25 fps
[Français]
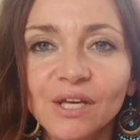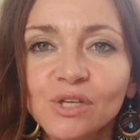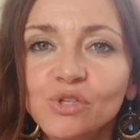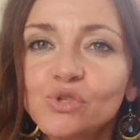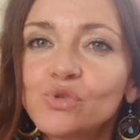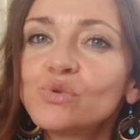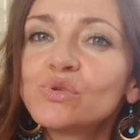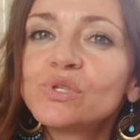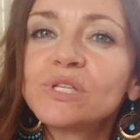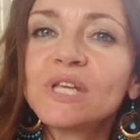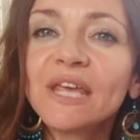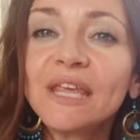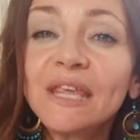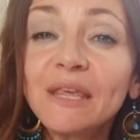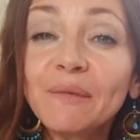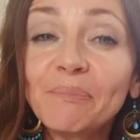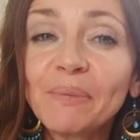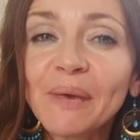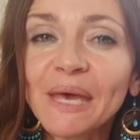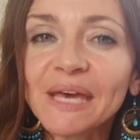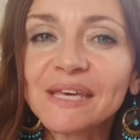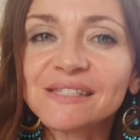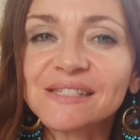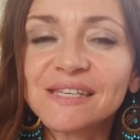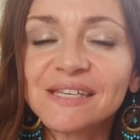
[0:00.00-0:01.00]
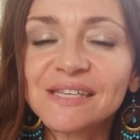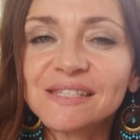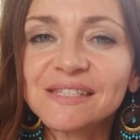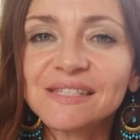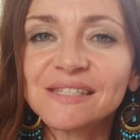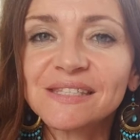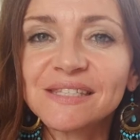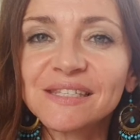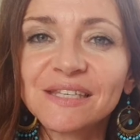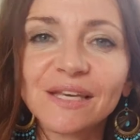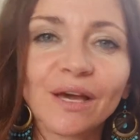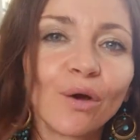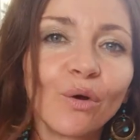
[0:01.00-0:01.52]
Sujet hyper
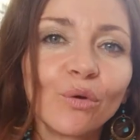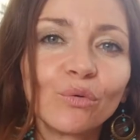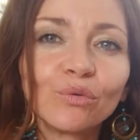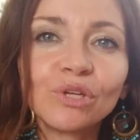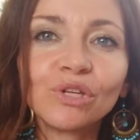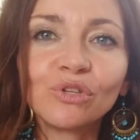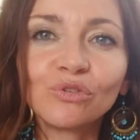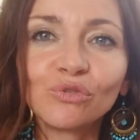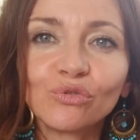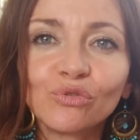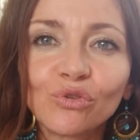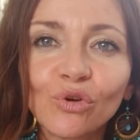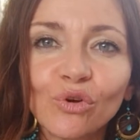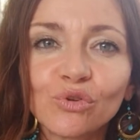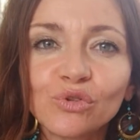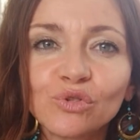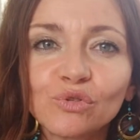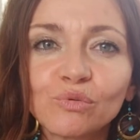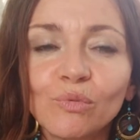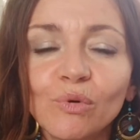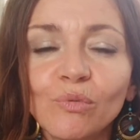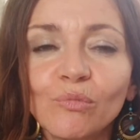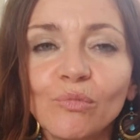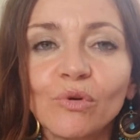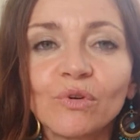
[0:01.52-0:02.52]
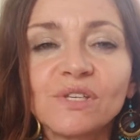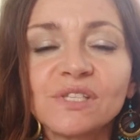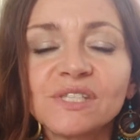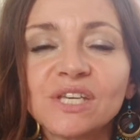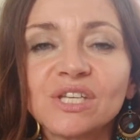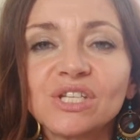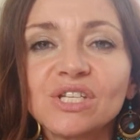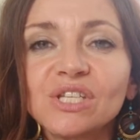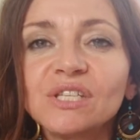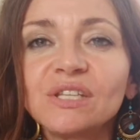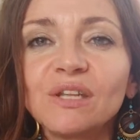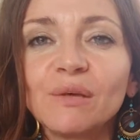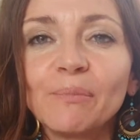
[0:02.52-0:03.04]
sexy, hein. on est dedans en ce moment, il
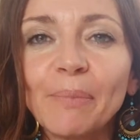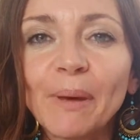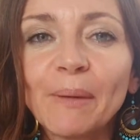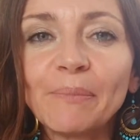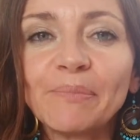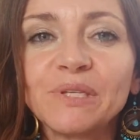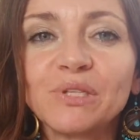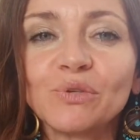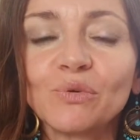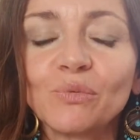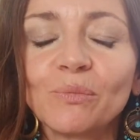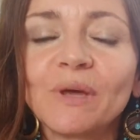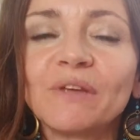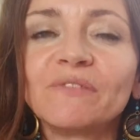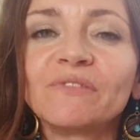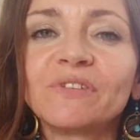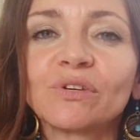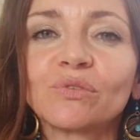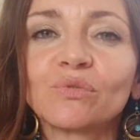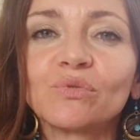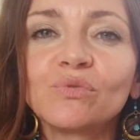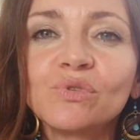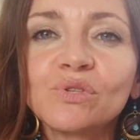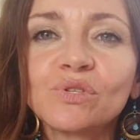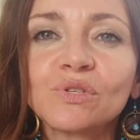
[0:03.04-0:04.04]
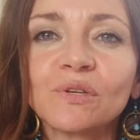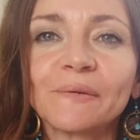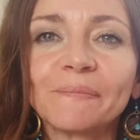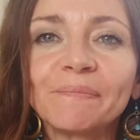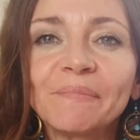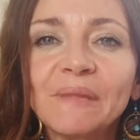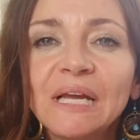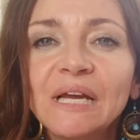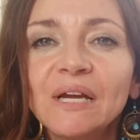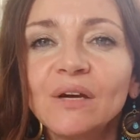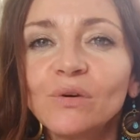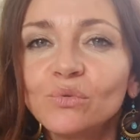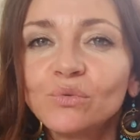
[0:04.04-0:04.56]
s'agit des papillomavirus
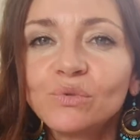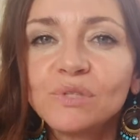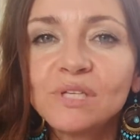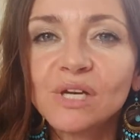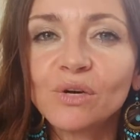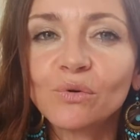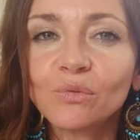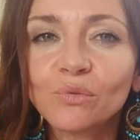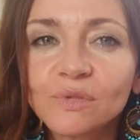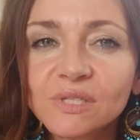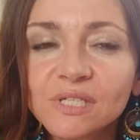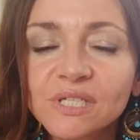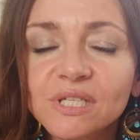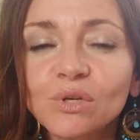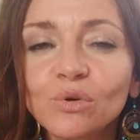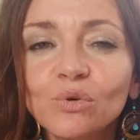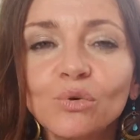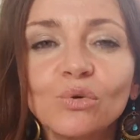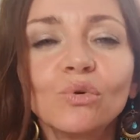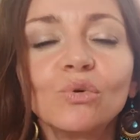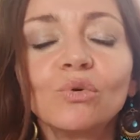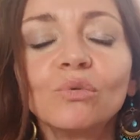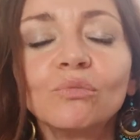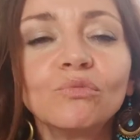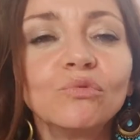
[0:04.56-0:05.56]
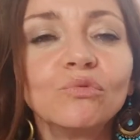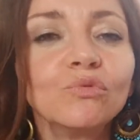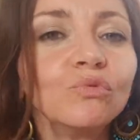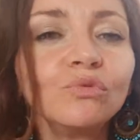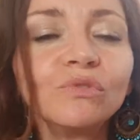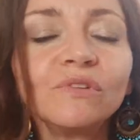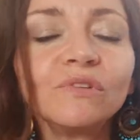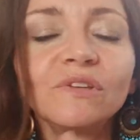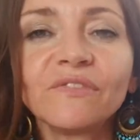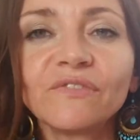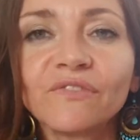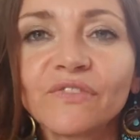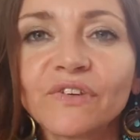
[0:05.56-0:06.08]
ou des condylomes
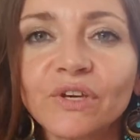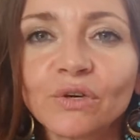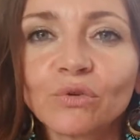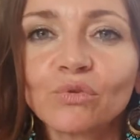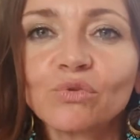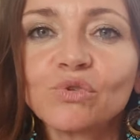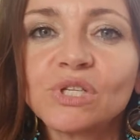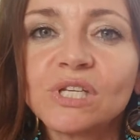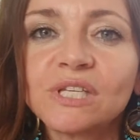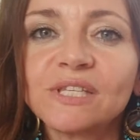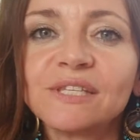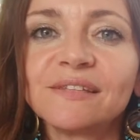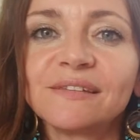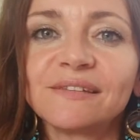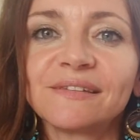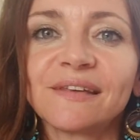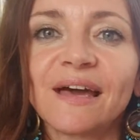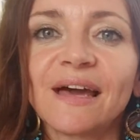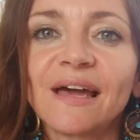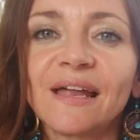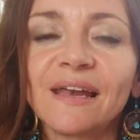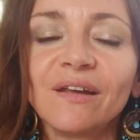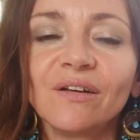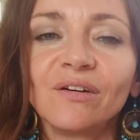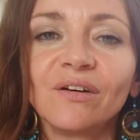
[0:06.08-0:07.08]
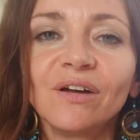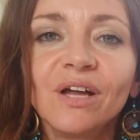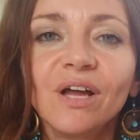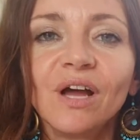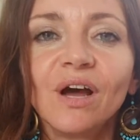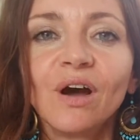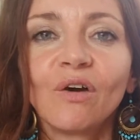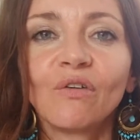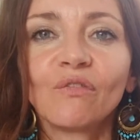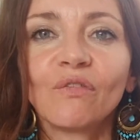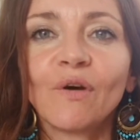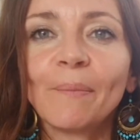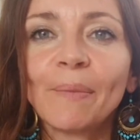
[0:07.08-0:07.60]
ou des verrues génitales.
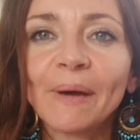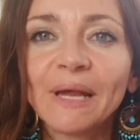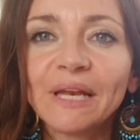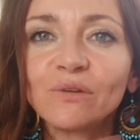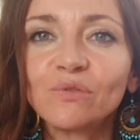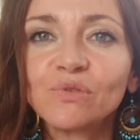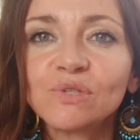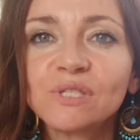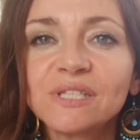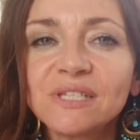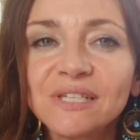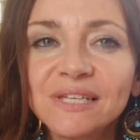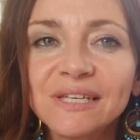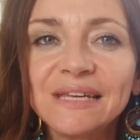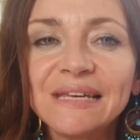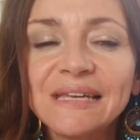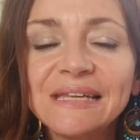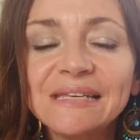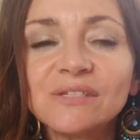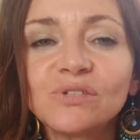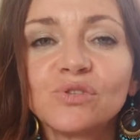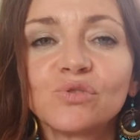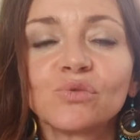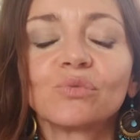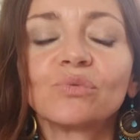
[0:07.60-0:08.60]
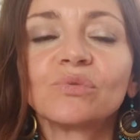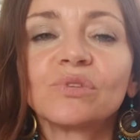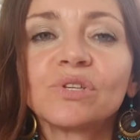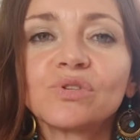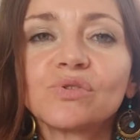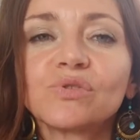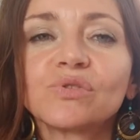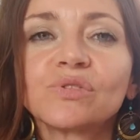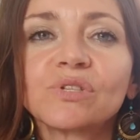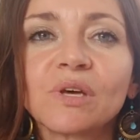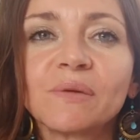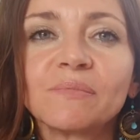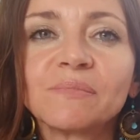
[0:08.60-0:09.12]
On va parler aussi de lésions, des
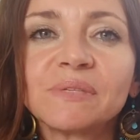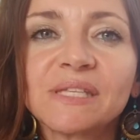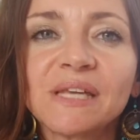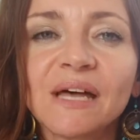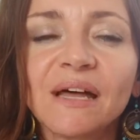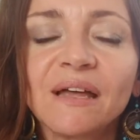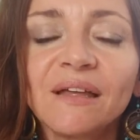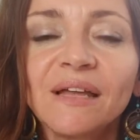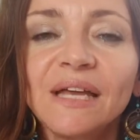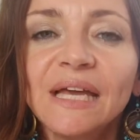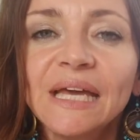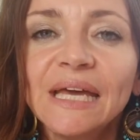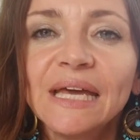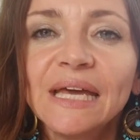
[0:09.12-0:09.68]
choses comme ça.